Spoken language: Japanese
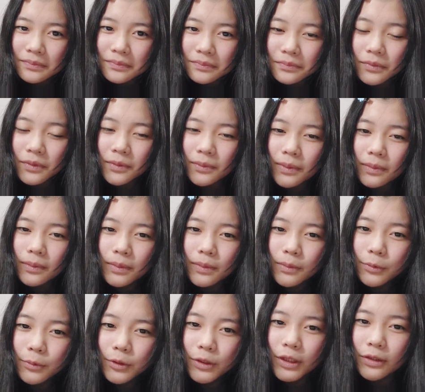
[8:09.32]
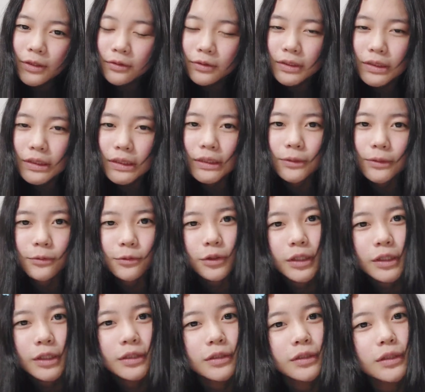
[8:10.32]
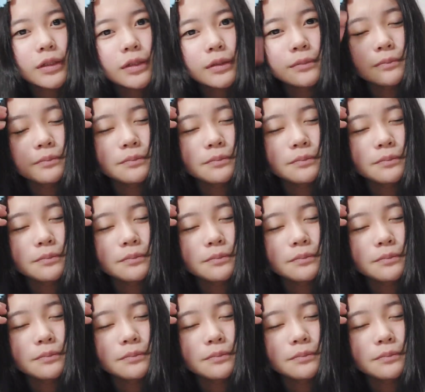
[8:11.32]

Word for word: モバメも楽しい。よかった。